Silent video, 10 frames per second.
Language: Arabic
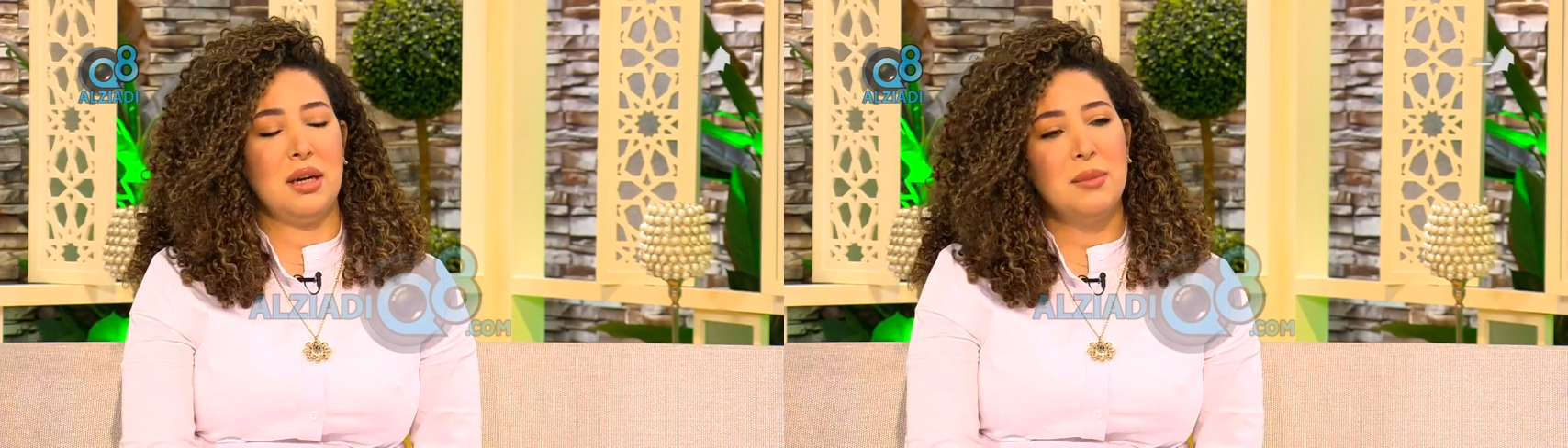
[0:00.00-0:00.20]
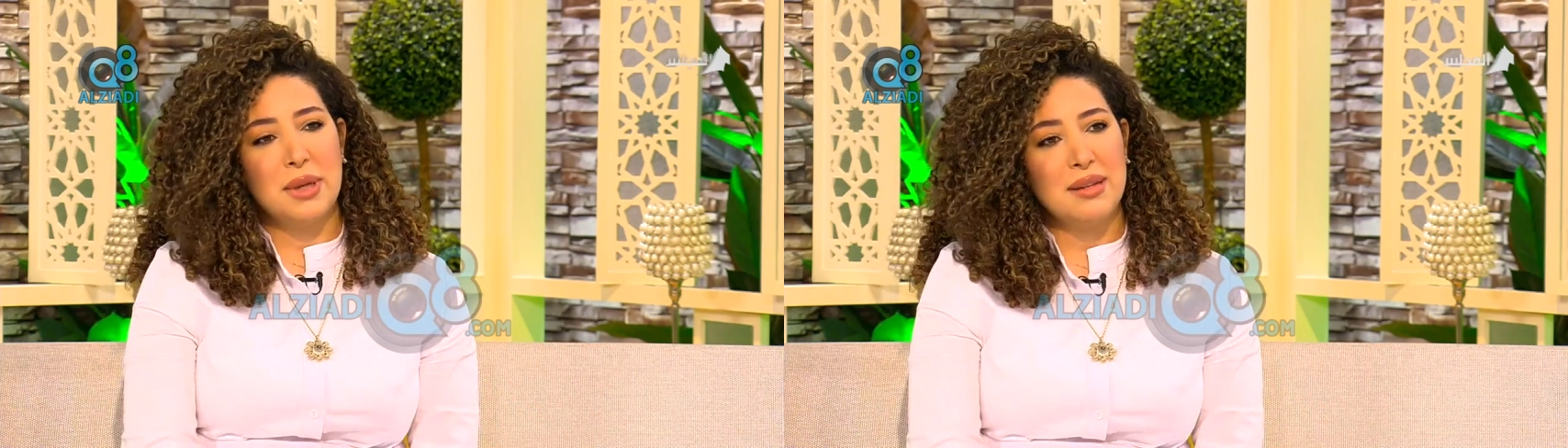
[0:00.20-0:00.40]

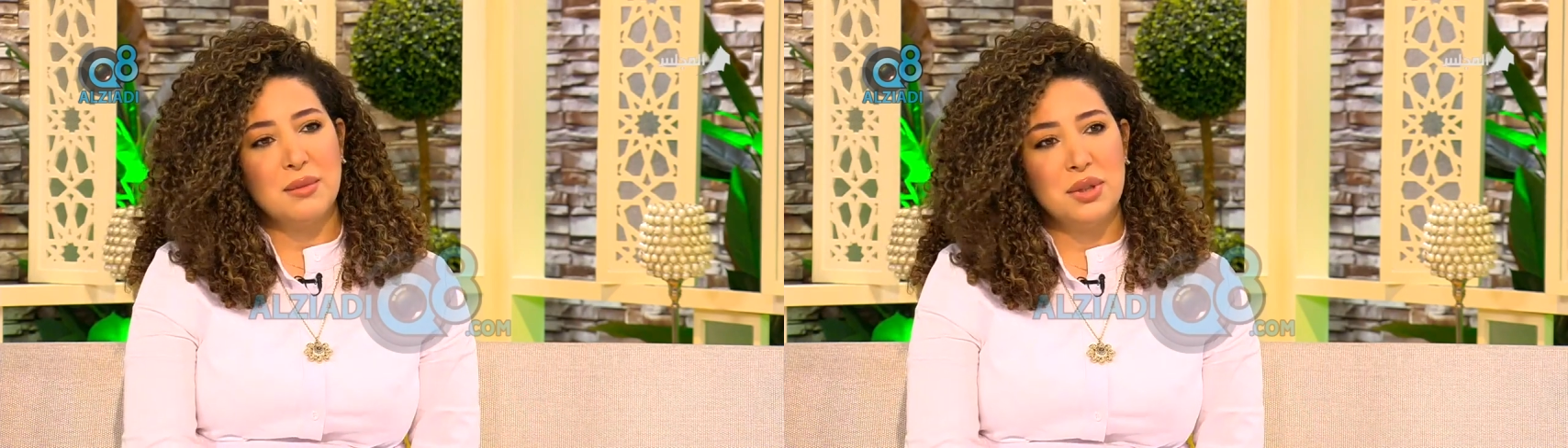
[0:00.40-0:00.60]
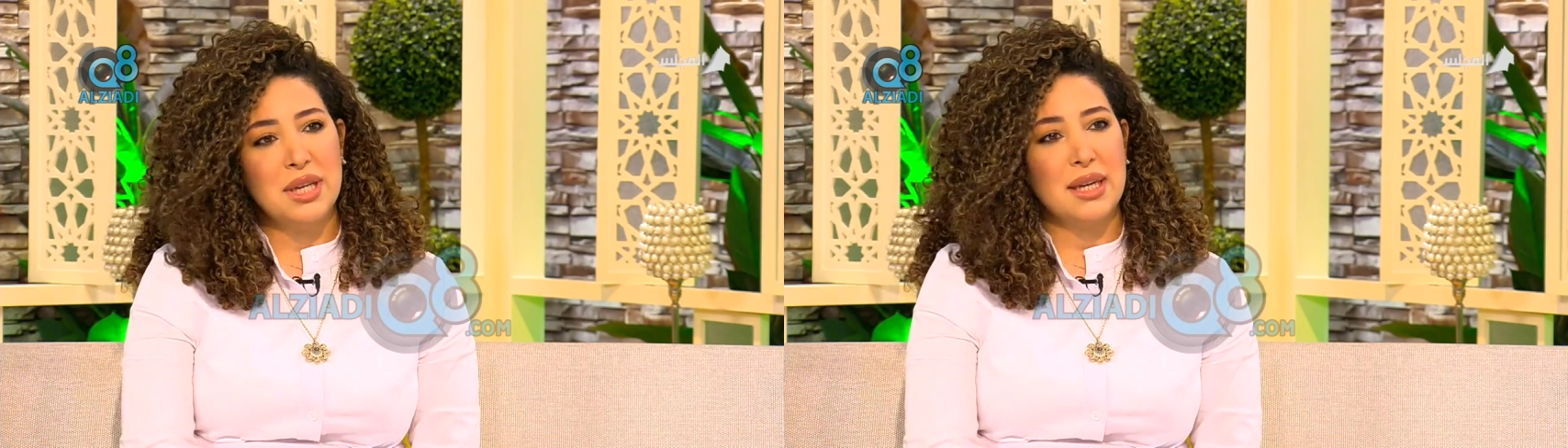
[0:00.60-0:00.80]
هم ناس
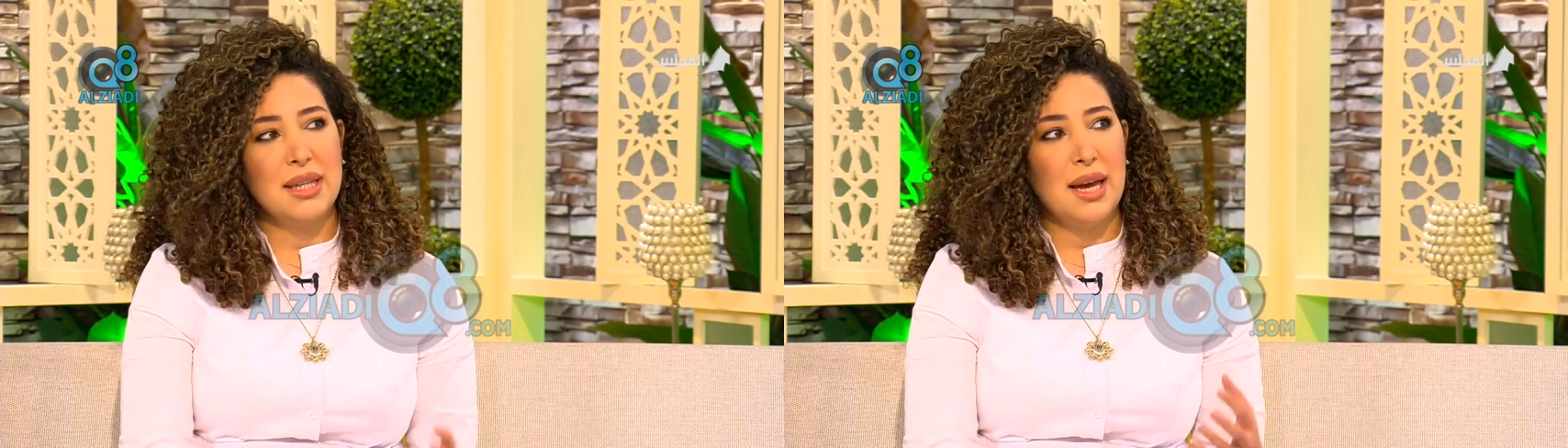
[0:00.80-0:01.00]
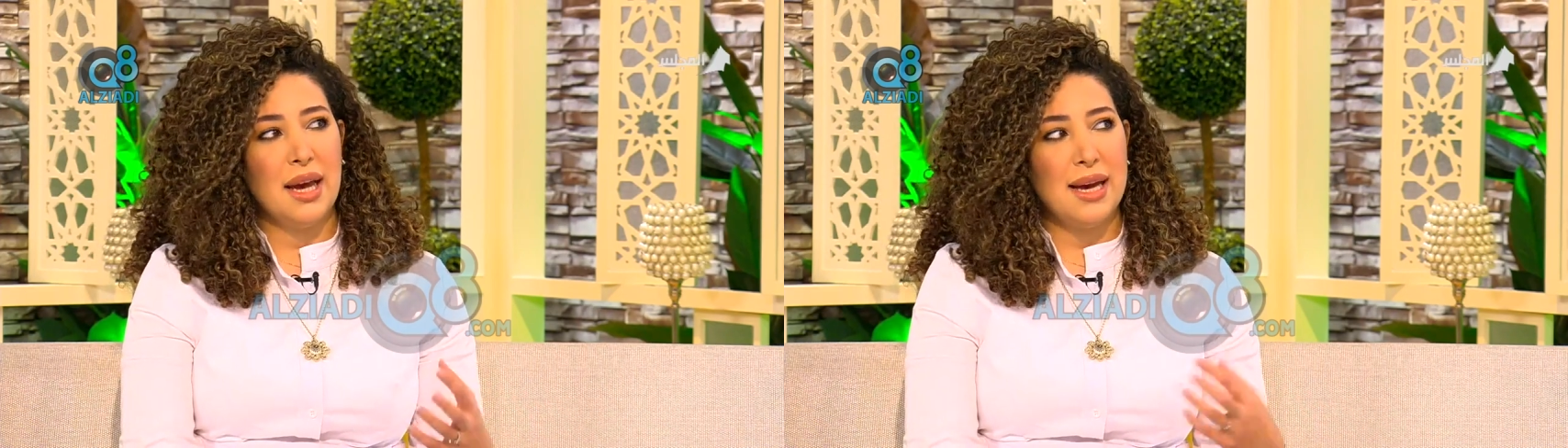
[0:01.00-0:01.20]

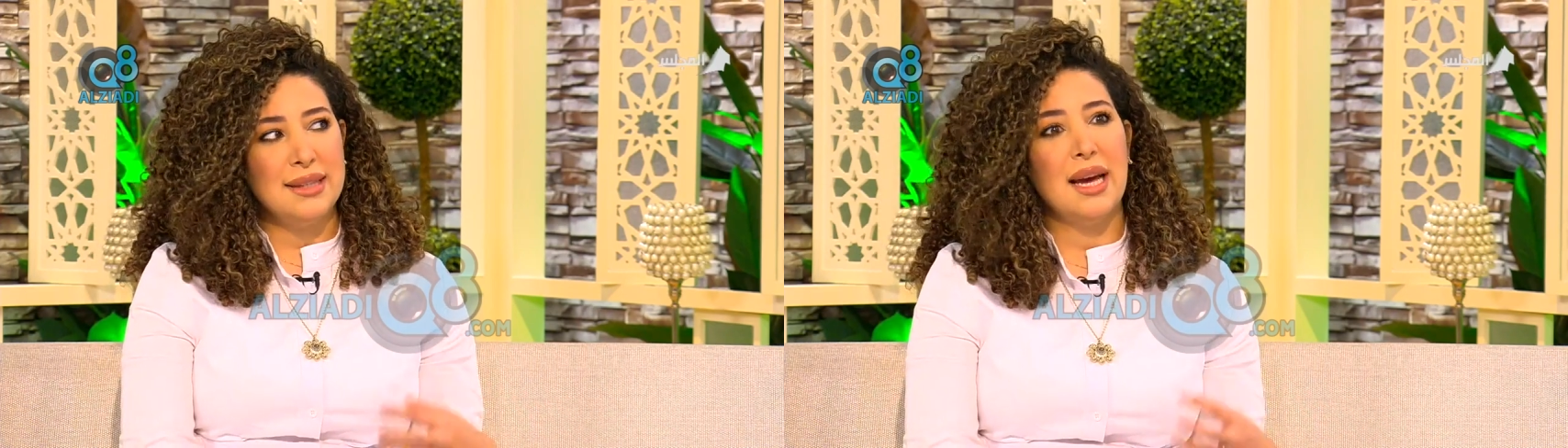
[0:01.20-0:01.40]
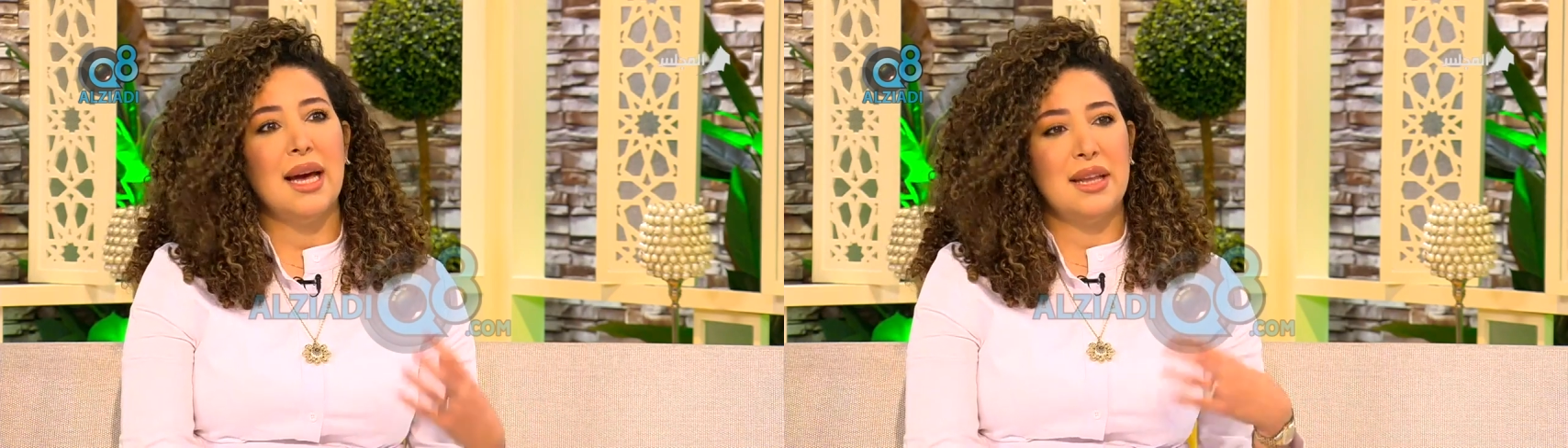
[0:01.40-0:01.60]
منتقده
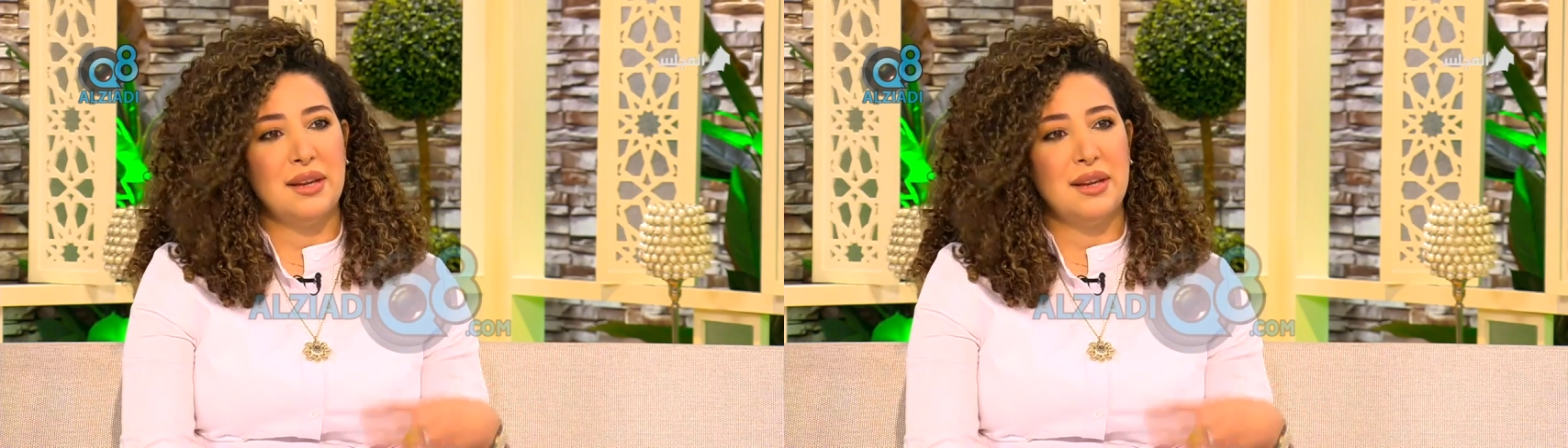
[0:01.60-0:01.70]
حتى على